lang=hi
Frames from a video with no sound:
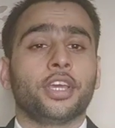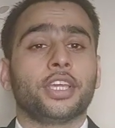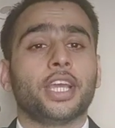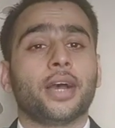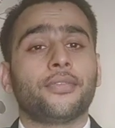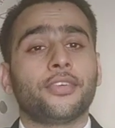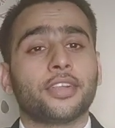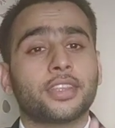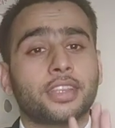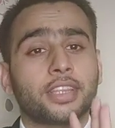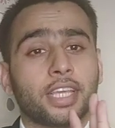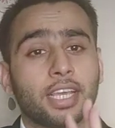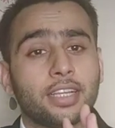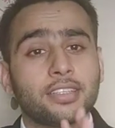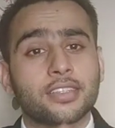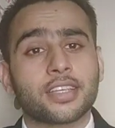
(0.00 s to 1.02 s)
या फिर
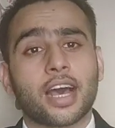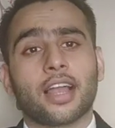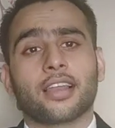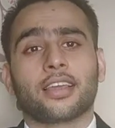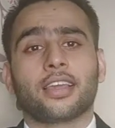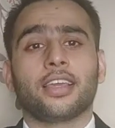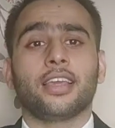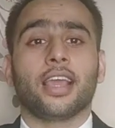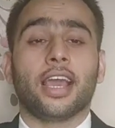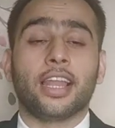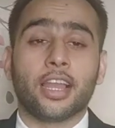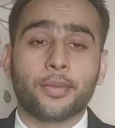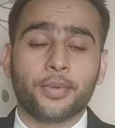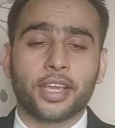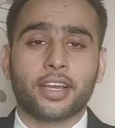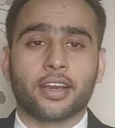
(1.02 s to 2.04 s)
तीन साल की
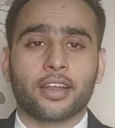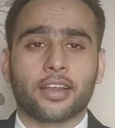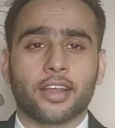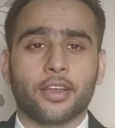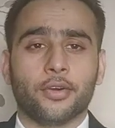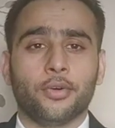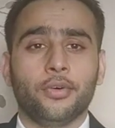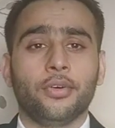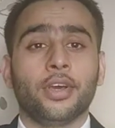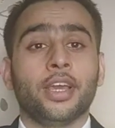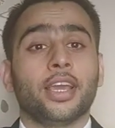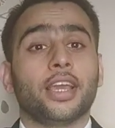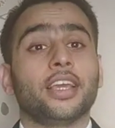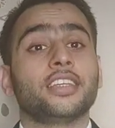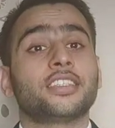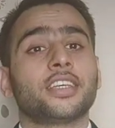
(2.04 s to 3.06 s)
एलएलबी कर रहे हो
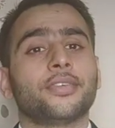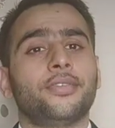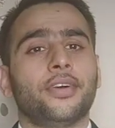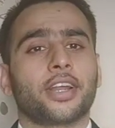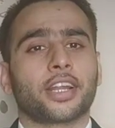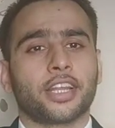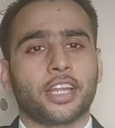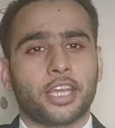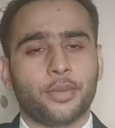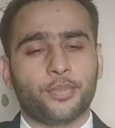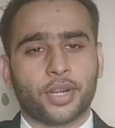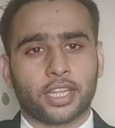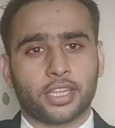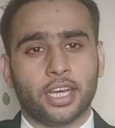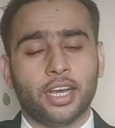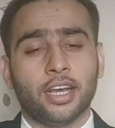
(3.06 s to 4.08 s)
इससे फर्क नहीं
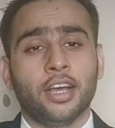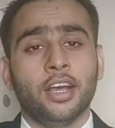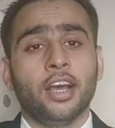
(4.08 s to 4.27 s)
पड़ता